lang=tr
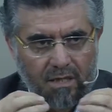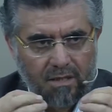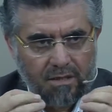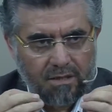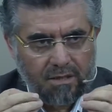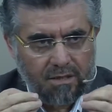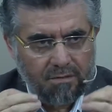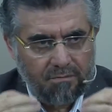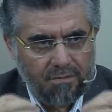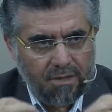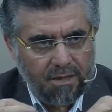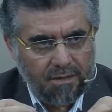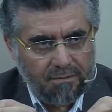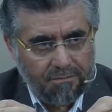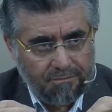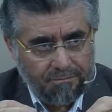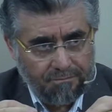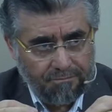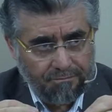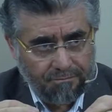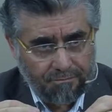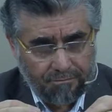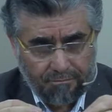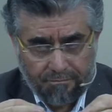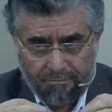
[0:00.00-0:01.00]
Şimdi
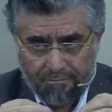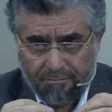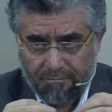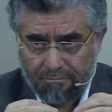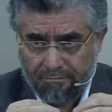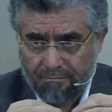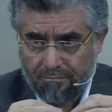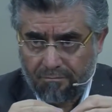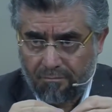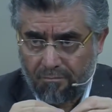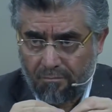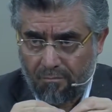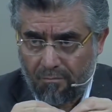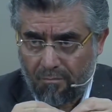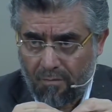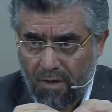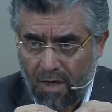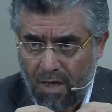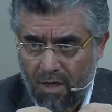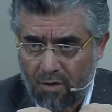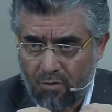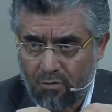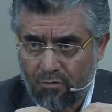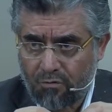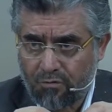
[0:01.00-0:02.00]

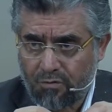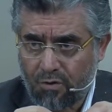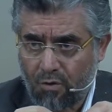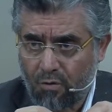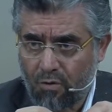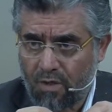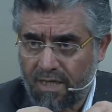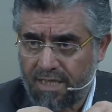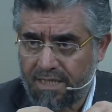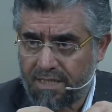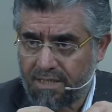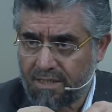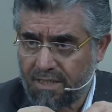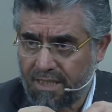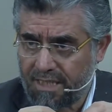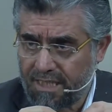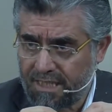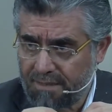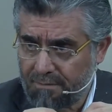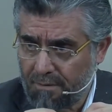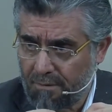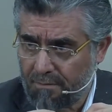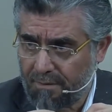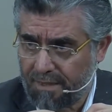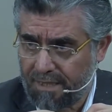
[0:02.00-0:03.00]
marufta ona isyan
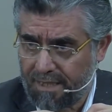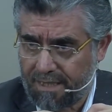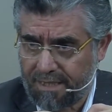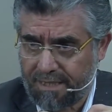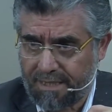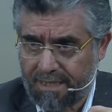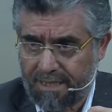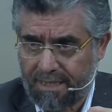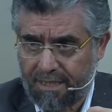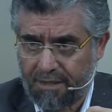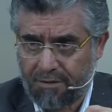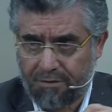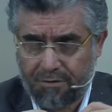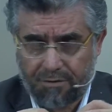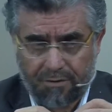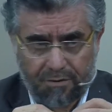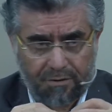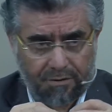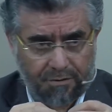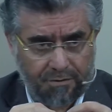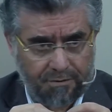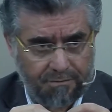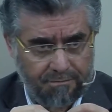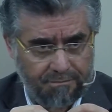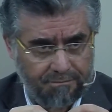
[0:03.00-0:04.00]
etmemeleri
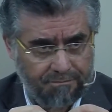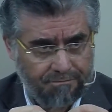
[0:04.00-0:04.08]
gerekiyor.